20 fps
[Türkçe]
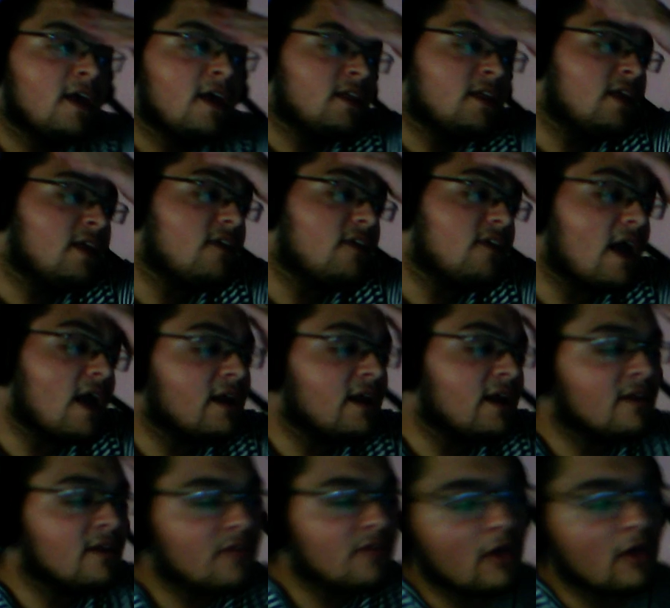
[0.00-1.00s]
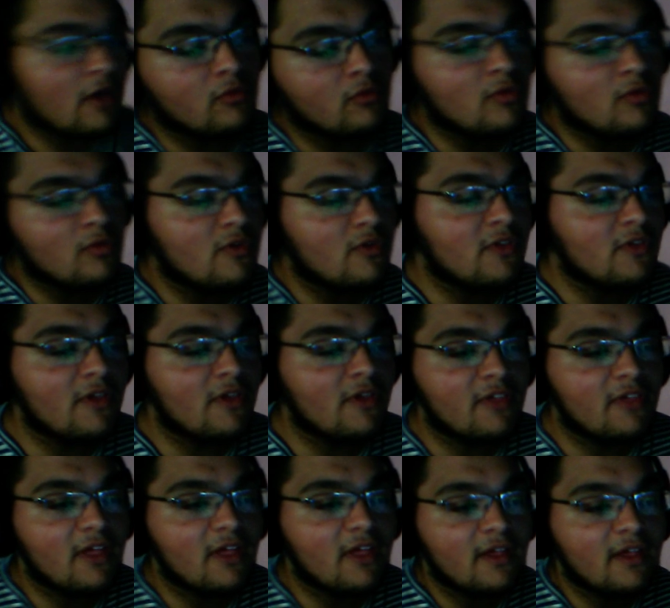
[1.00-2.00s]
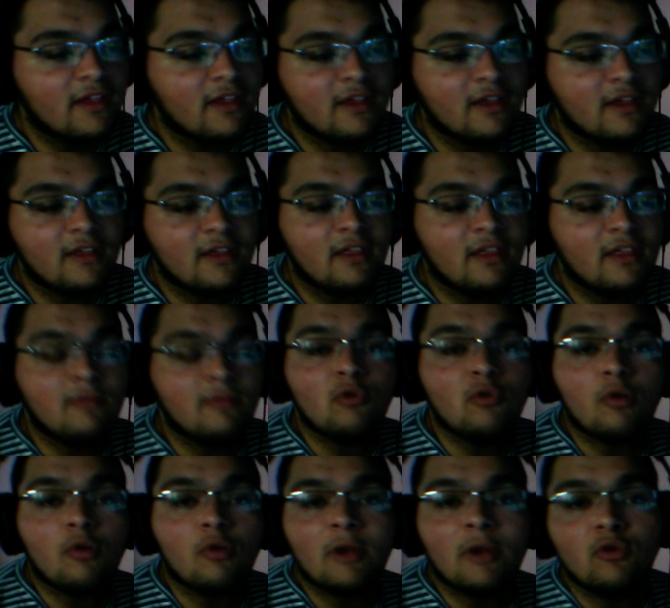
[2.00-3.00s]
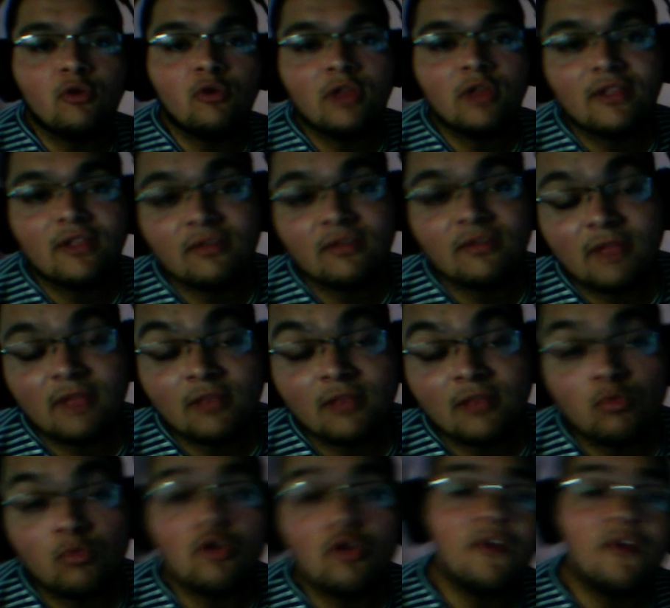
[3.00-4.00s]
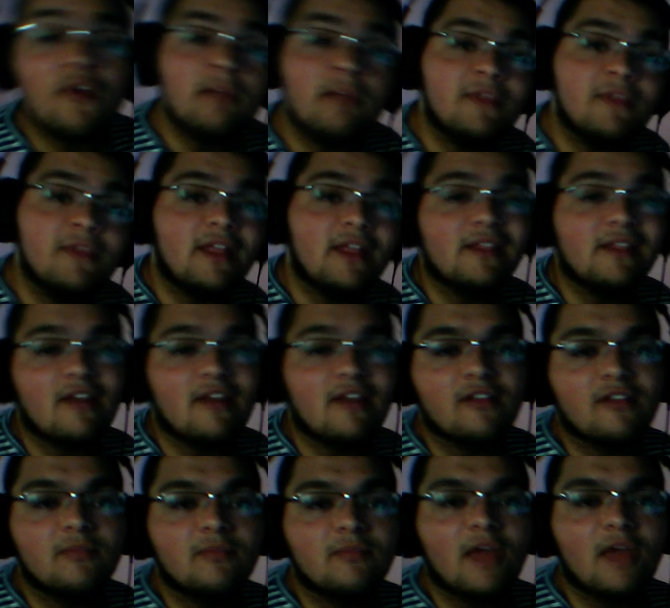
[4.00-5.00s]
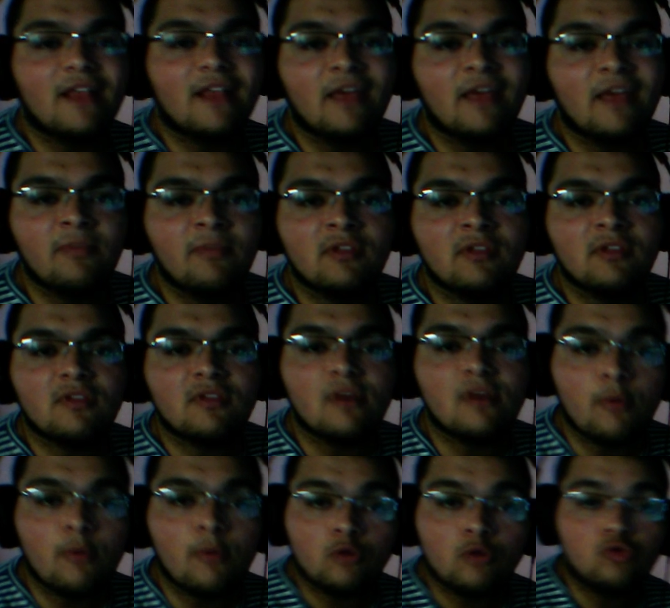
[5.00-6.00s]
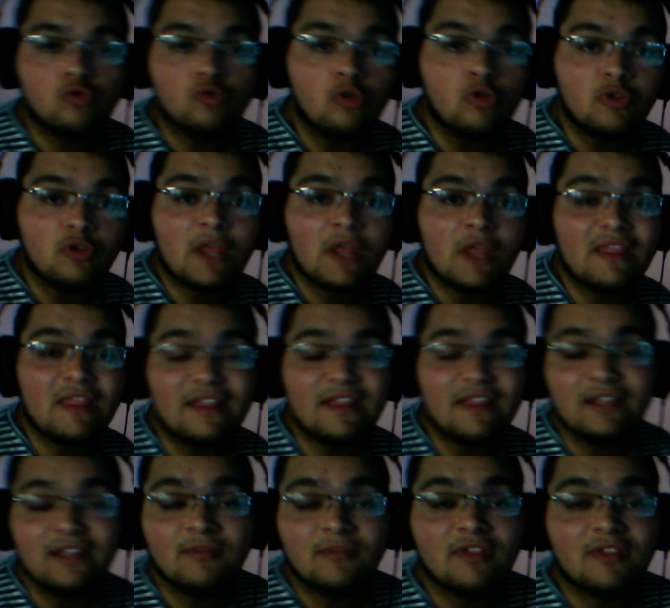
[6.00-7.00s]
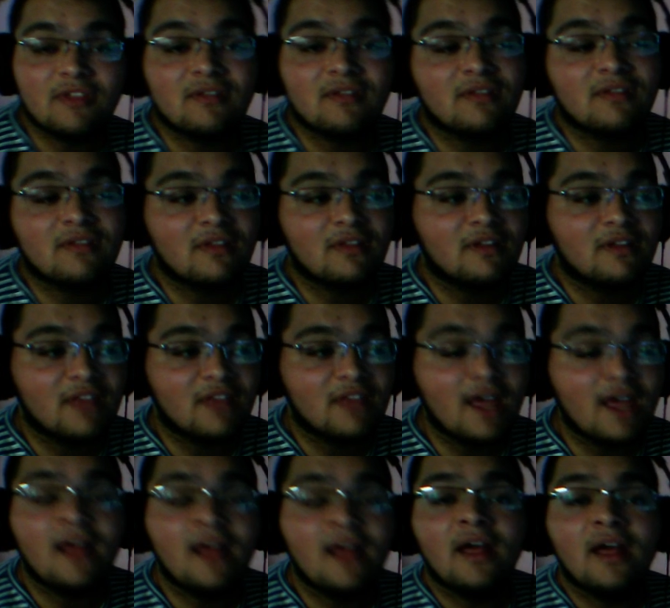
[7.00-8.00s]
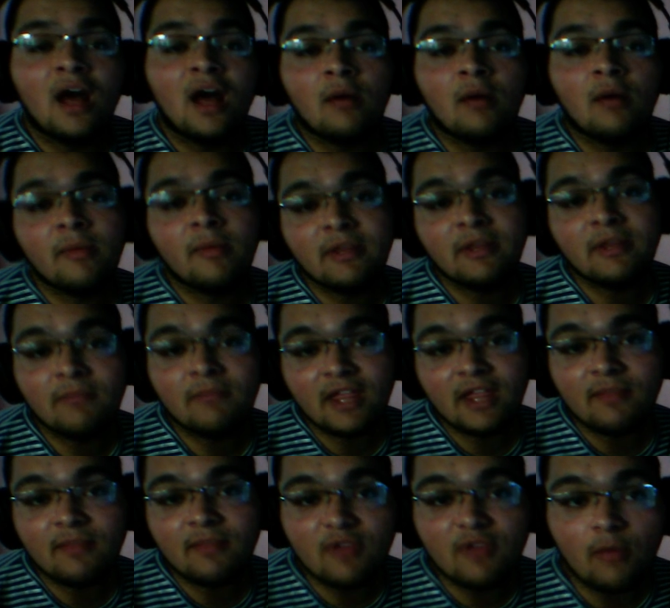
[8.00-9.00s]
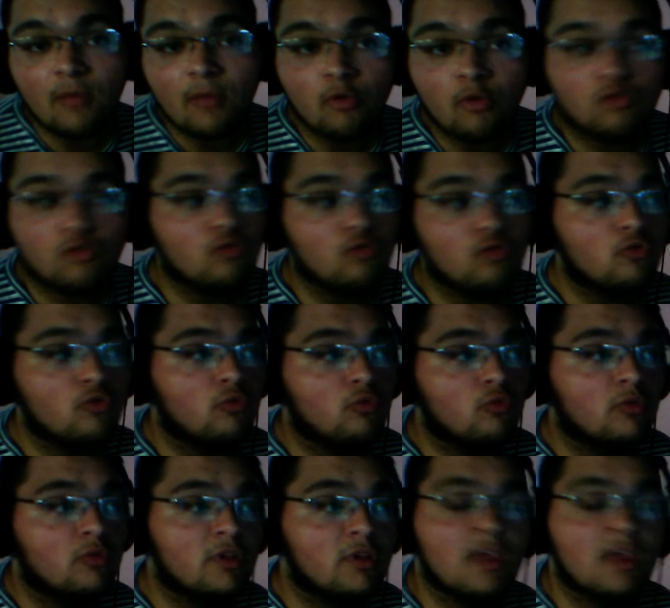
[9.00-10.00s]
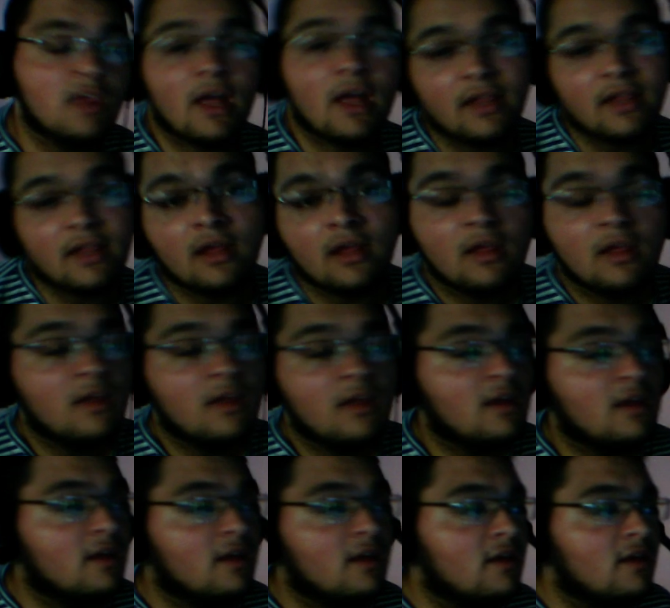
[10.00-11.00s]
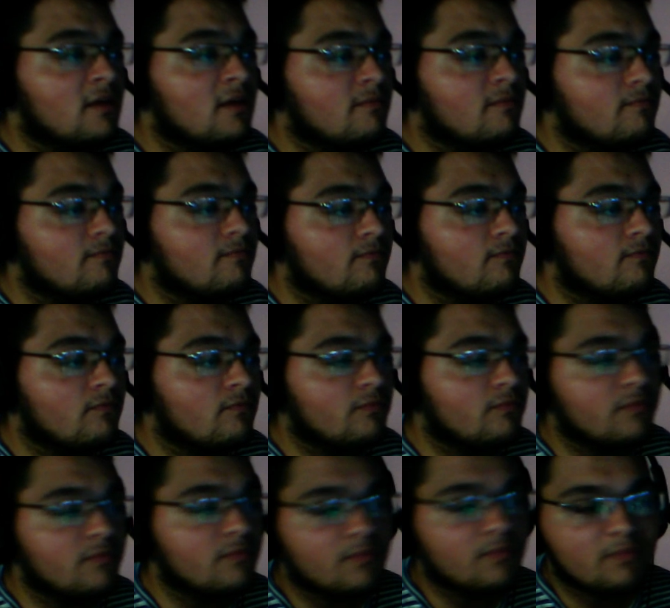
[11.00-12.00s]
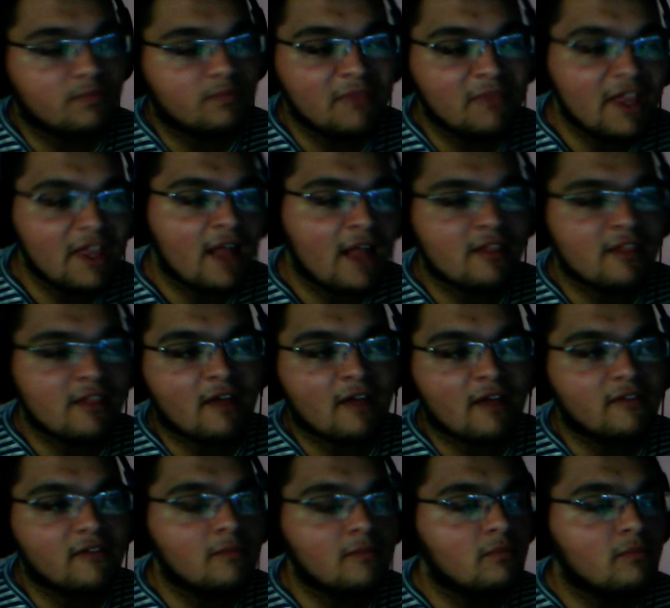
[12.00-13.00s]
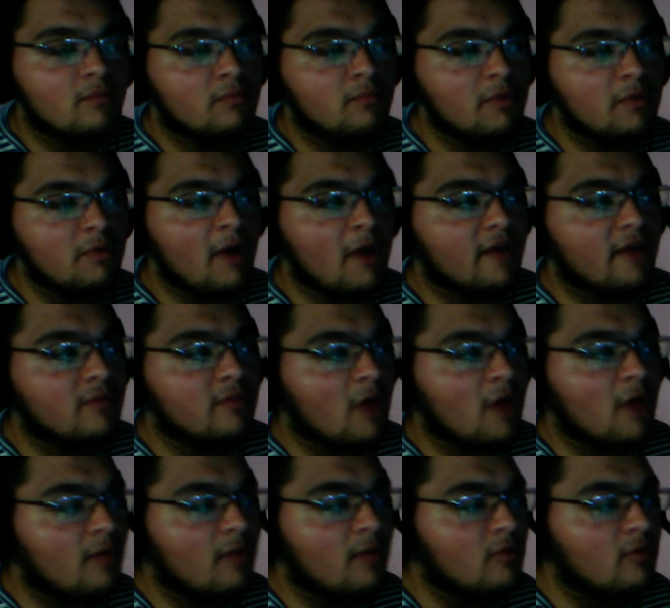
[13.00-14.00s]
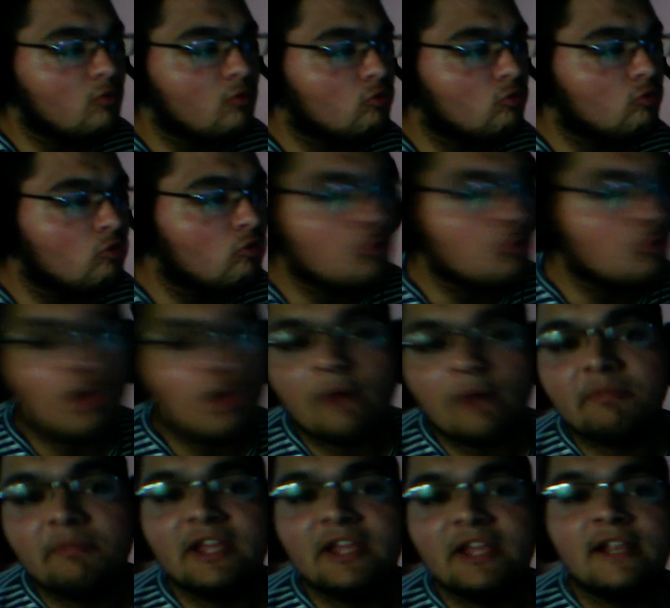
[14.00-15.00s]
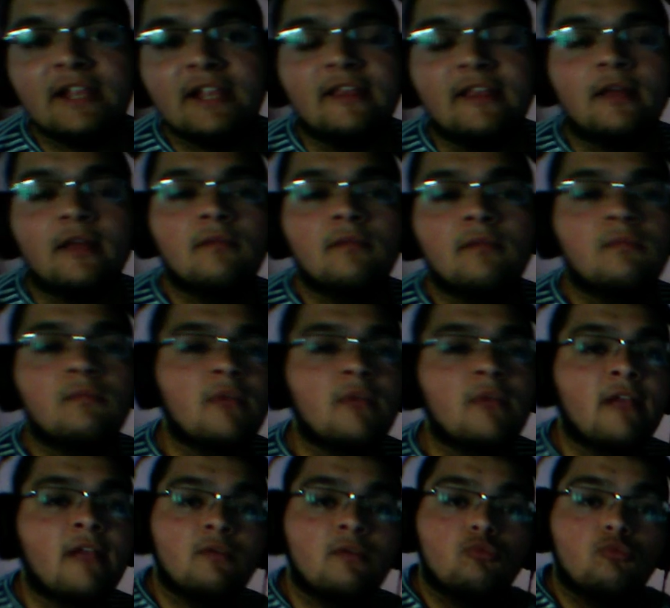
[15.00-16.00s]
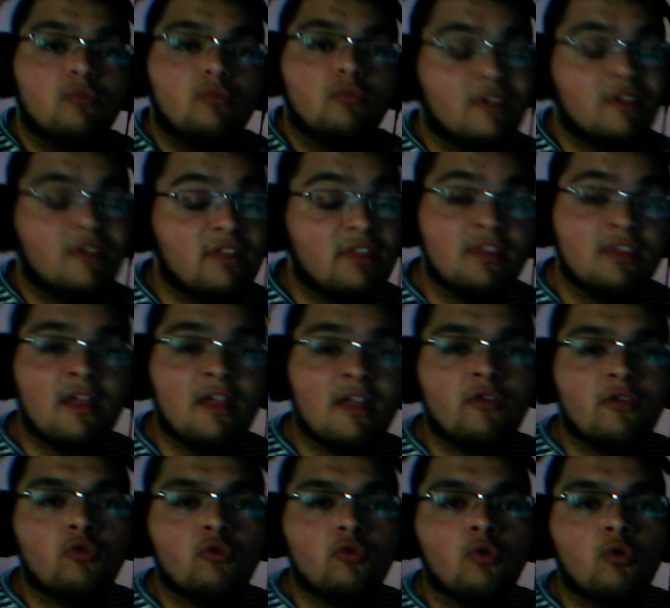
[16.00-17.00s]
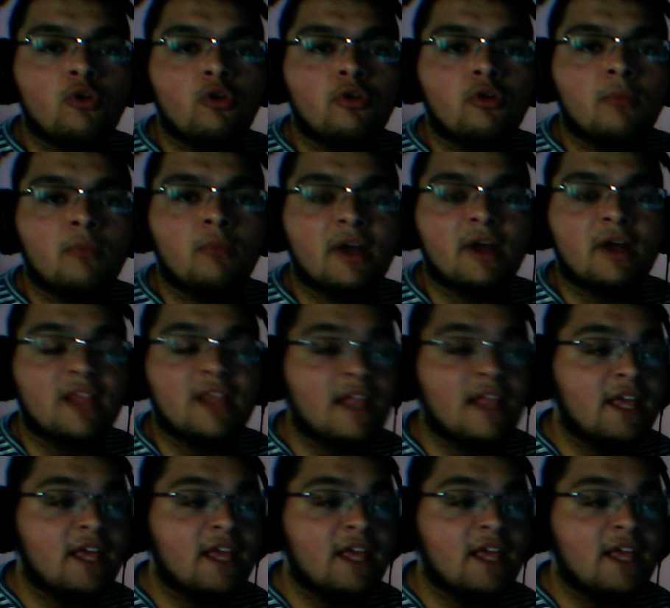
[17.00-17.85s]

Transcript: Neyse arkadaşlar onun dışında işte e, yine bir normal oyun atayım dedim. Bu sefer mid alacaktım yani hepiniz support rolünden sıkılmışsınızdır diye. Ama benim main'im support. Yani e, mid alacaktım. Bir baktım abi tüm takım pikledi. Yani istisnasız söylüyorum bakın. Hani